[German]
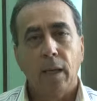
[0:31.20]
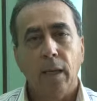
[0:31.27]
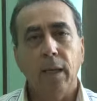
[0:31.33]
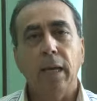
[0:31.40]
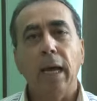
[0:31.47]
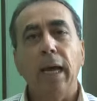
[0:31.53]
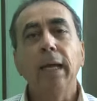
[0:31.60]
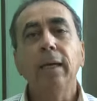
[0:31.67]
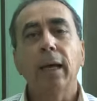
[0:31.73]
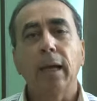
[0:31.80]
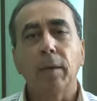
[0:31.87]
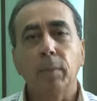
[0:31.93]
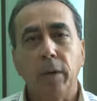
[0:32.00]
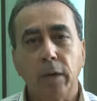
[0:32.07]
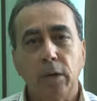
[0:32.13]
Ich
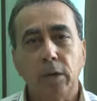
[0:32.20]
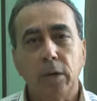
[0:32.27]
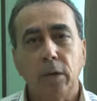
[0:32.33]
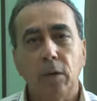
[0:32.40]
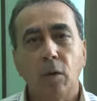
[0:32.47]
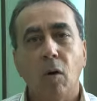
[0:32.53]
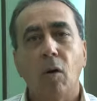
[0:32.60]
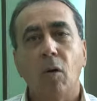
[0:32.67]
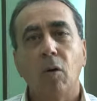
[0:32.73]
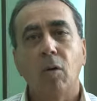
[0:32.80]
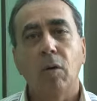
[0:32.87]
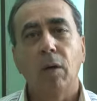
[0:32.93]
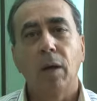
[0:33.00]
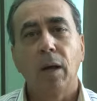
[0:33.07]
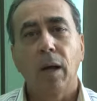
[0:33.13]
erinnere mich noch,
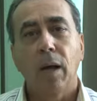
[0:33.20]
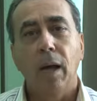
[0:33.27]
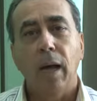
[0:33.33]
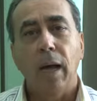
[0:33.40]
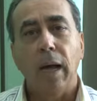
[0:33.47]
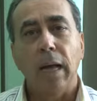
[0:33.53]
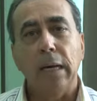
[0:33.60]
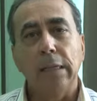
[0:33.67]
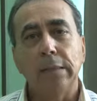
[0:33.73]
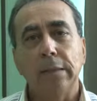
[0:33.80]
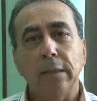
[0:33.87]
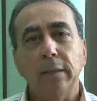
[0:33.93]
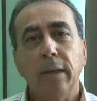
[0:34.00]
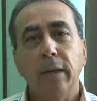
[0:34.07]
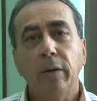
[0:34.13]
als
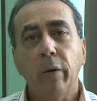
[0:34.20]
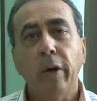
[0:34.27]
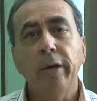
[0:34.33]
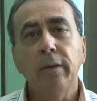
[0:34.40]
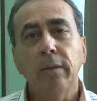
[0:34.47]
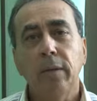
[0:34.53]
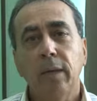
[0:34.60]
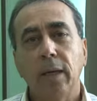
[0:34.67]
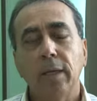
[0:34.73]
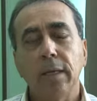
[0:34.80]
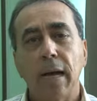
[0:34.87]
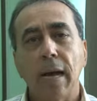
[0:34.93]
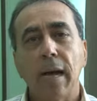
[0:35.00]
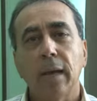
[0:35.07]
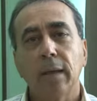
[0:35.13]
in den 90er
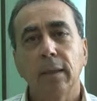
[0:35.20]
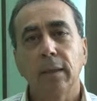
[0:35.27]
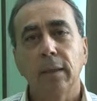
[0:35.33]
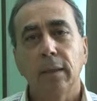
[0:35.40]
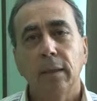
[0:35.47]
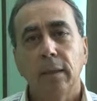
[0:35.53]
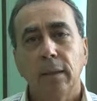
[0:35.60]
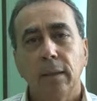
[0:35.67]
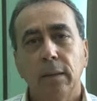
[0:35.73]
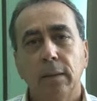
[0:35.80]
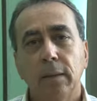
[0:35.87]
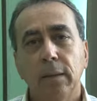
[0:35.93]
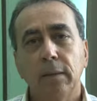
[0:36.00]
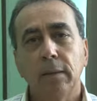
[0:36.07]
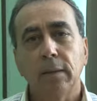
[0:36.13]
Jahren
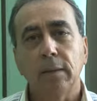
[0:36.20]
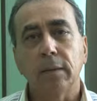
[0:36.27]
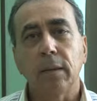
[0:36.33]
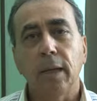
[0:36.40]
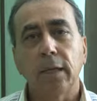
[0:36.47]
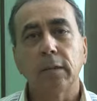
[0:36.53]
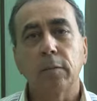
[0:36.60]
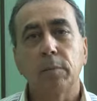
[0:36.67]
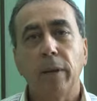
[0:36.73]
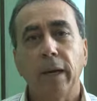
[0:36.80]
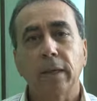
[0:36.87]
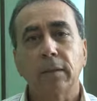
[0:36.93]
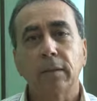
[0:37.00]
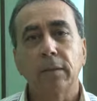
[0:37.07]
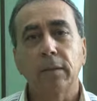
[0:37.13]
dieses
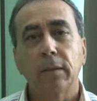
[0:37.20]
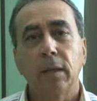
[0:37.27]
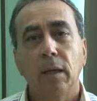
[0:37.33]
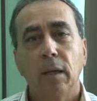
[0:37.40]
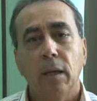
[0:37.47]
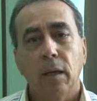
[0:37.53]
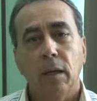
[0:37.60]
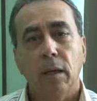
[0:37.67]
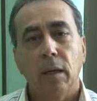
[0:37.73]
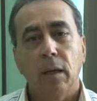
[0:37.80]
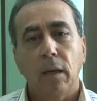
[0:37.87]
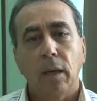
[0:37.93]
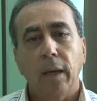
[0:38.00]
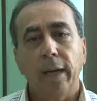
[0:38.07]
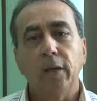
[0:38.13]
Netzwerks
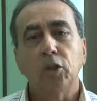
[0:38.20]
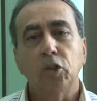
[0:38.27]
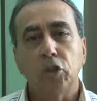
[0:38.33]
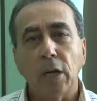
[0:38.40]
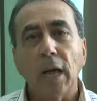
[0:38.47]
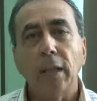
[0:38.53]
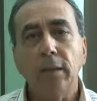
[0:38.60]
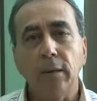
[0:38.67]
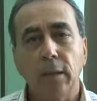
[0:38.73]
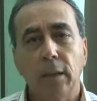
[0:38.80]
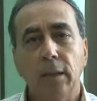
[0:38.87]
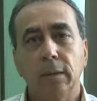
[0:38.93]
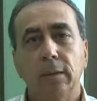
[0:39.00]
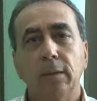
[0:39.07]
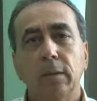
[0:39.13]
entstanden
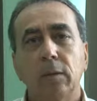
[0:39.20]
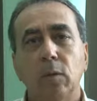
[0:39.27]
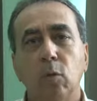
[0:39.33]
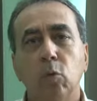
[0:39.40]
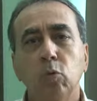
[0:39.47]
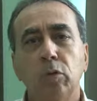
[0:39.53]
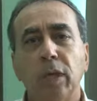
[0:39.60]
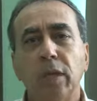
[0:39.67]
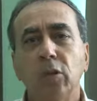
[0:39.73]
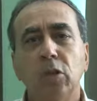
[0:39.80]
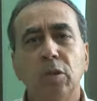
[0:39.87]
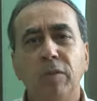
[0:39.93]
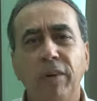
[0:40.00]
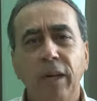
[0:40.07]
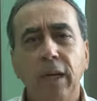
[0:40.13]
ist unter
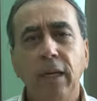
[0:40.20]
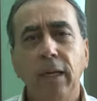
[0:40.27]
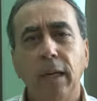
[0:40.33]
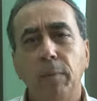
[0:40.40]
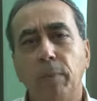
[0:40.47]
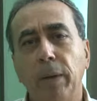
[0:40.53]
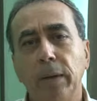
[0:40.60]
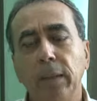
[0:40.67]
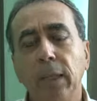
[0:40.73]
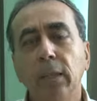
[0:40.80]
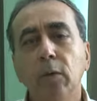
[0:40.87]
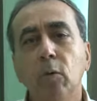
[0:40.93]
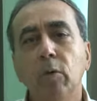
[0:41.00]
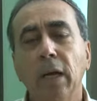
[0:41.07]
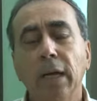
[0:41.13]
schwierigen
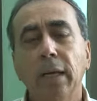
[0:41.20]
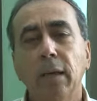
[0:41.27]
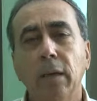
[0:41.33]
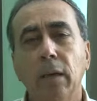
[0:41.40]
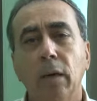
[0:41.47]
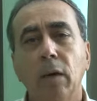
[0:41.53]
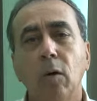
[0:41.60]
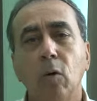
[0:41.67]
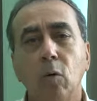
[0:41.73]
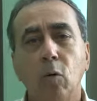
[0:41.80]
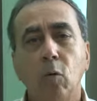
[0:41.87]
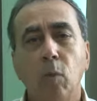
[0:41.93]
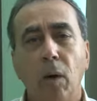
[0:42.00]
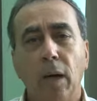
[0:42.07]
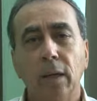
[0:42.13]
Bedingungen
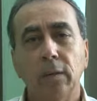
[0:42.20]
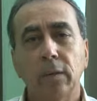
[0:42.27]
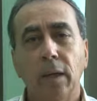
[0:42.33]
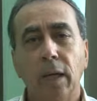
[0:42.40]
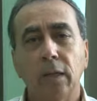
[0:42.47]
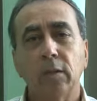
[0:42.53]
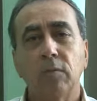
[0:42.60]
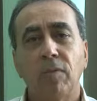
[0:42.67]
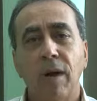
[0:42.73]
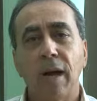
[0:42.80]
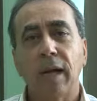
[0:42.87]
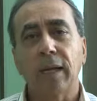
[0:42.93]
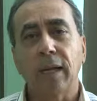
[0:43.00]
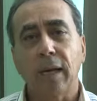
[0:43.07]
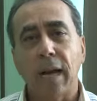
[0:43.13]
Kubas. Es
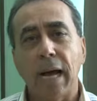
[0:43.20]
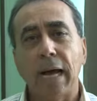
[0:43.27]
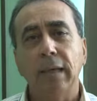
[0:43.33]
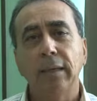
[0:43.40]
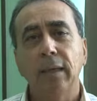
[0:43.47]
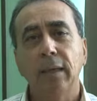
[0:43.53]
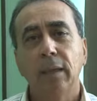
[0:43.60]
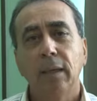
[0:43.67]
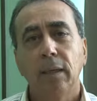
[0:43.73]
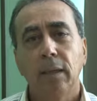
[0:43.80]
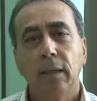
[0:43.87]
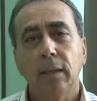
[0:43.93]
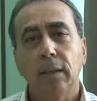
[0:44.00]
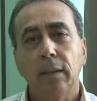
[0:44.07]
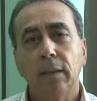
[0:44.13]
war gerade
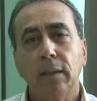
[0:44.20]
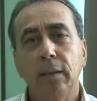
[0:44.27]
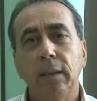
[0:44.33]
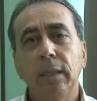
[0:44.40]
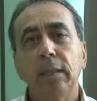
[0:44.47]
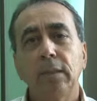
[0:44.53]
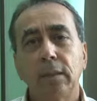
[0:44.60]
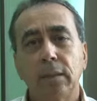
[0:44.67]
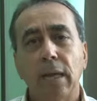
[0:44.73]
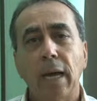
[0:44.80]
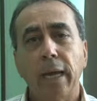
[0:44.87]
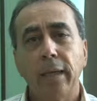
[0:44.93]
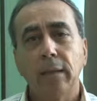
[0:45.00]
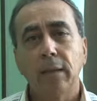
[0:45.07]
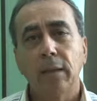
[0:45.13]
die
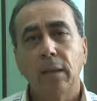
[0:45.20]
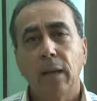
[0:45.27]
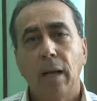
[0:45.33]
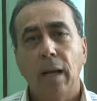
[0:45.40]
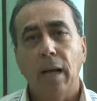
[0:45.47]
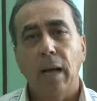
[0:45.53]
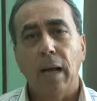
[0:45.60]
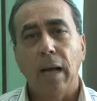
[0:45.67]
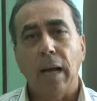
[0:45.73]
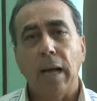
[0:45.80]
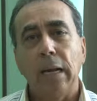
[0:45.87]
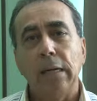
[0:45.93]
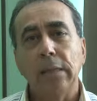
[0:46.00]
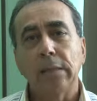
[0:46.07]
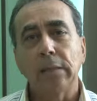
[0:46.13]
Zeit,
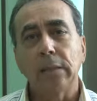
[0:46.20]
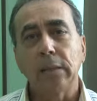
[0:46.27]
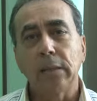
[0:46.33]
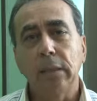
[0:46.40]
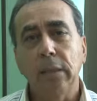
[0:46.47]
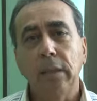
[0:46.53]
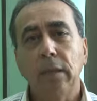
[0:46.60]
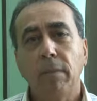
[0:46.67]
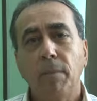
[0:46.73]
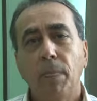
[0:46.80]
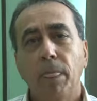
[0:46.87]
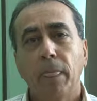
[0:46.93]
als die